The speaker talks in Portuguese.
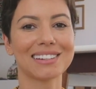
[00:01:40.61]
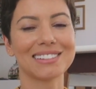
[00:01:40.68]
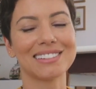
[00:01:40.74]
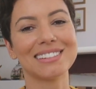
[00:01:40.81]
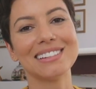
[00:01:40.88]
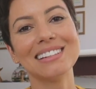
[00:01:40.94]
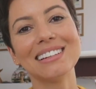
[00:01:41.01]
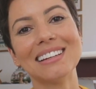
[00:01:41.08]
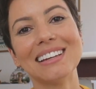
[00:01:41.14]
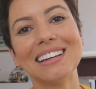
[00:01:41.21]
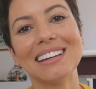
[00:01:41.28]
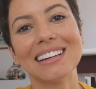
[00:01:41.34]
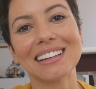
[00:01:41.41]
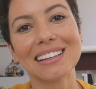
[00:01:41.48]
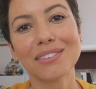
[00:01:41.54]
agir
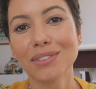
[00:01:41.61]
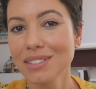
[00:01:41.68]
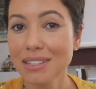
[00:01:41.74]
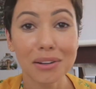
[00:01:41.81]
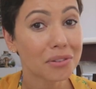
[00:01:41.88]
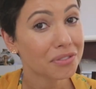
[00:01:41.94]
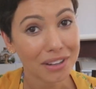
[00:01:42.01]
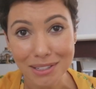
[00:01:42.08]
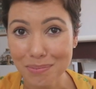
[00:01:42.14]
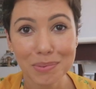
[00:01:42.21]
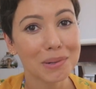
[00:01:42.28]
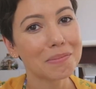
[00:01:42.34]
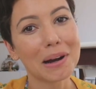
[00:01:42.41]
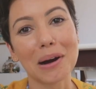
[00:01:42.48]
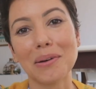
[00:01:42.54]
que você não faz
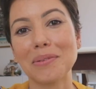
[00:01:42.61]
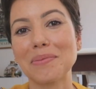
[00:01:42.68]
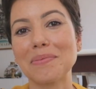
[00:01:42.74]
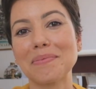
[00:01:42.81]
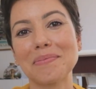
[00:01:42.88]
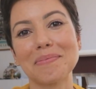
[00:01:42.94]
por mal,